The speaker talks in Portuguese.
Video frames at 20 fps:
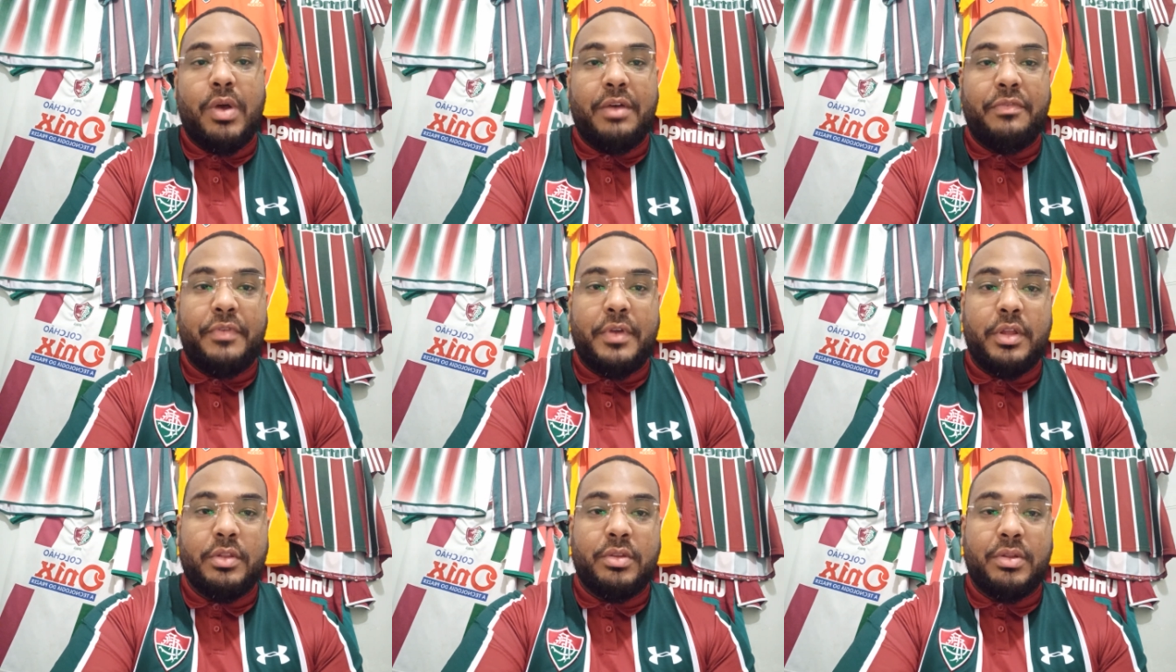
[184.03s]
o
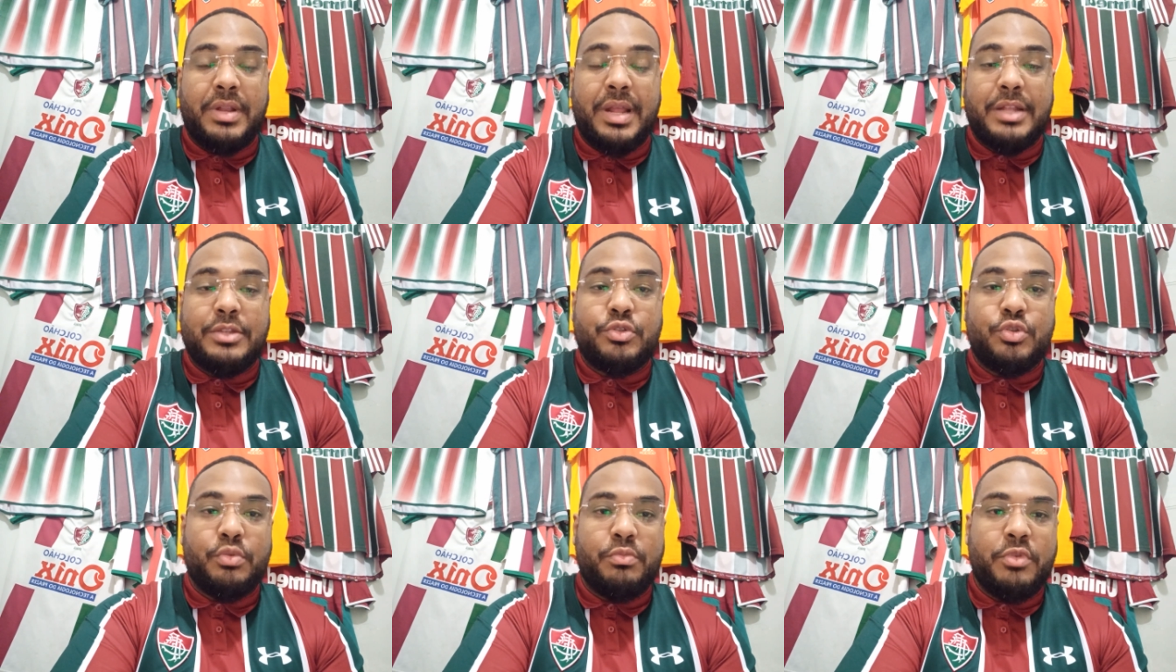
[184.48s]
Rafael
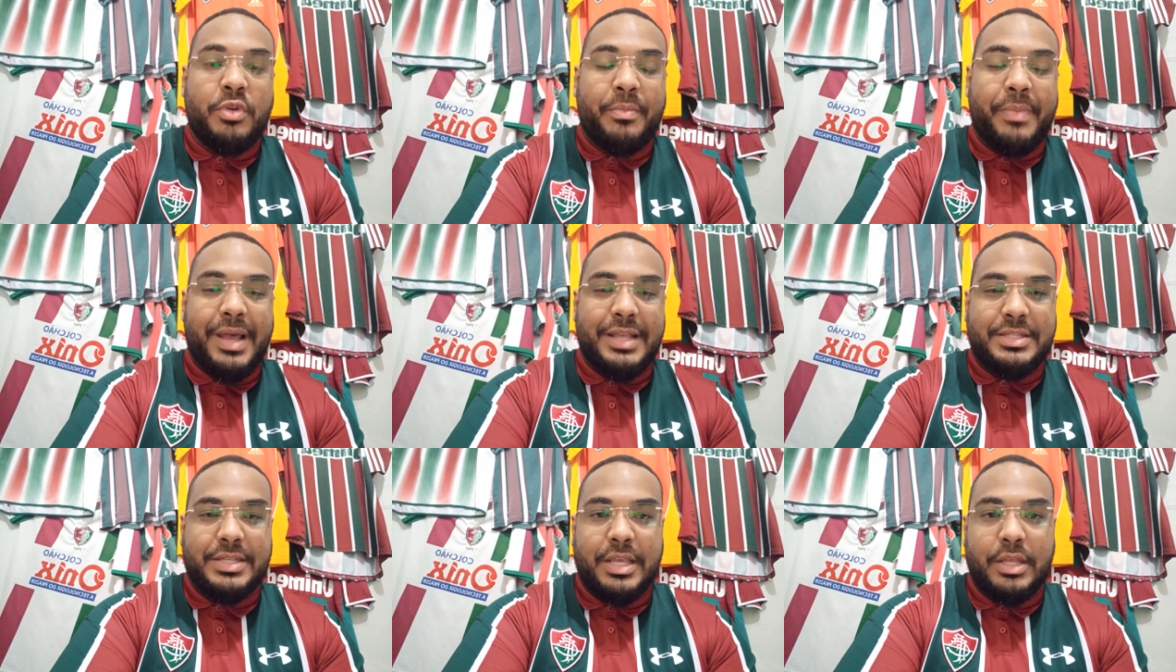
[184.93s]
Donato subiu
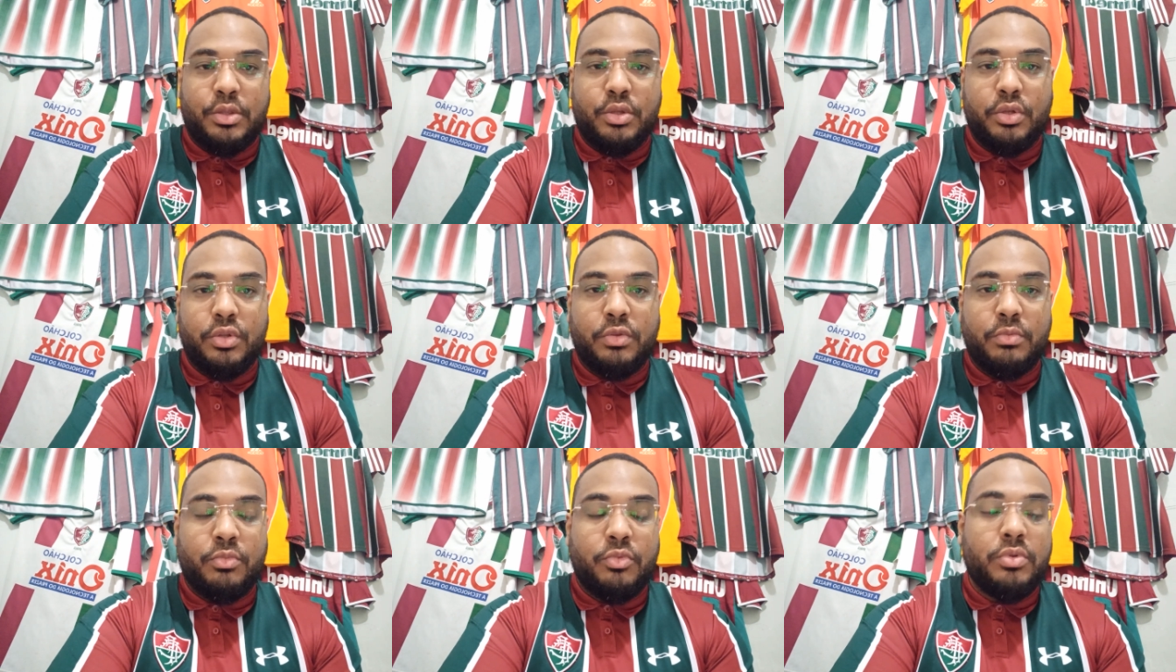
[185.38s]
mais que
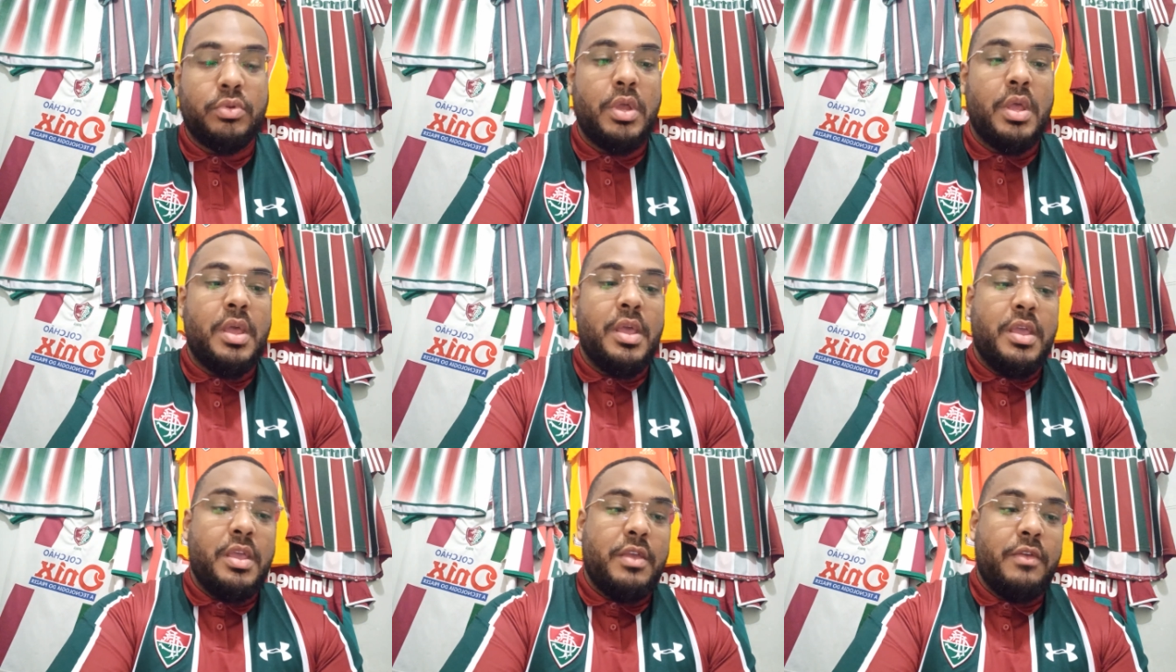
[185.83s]
todo mundo
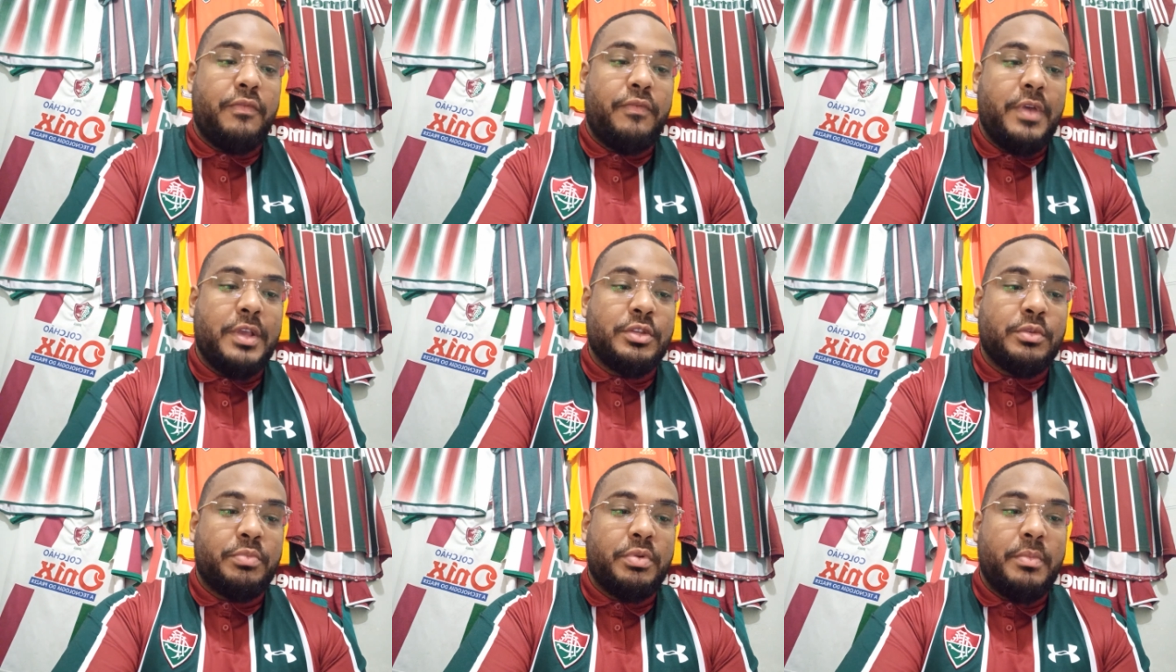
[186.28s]
e
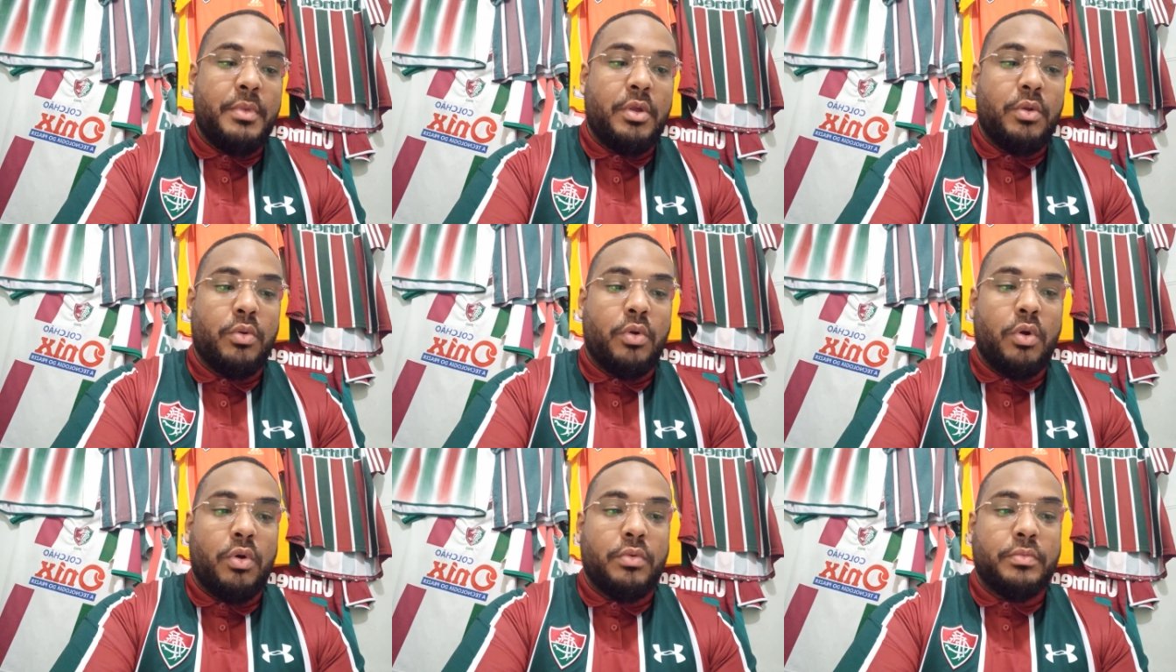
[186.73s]
fez um
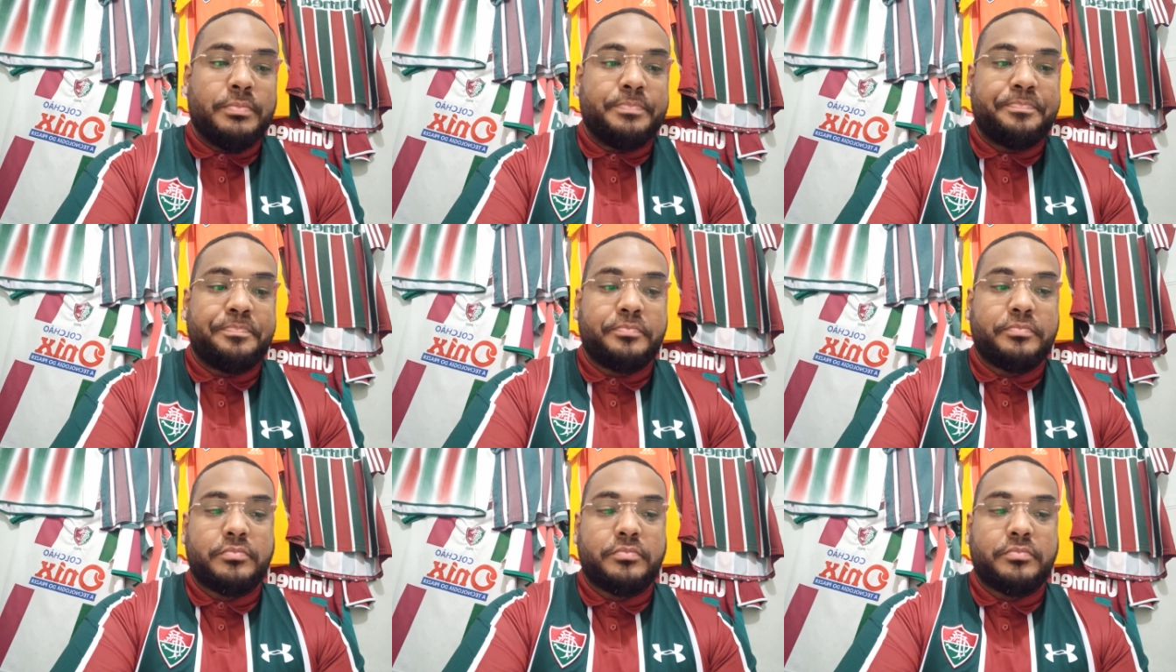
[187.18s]
primeiro gol.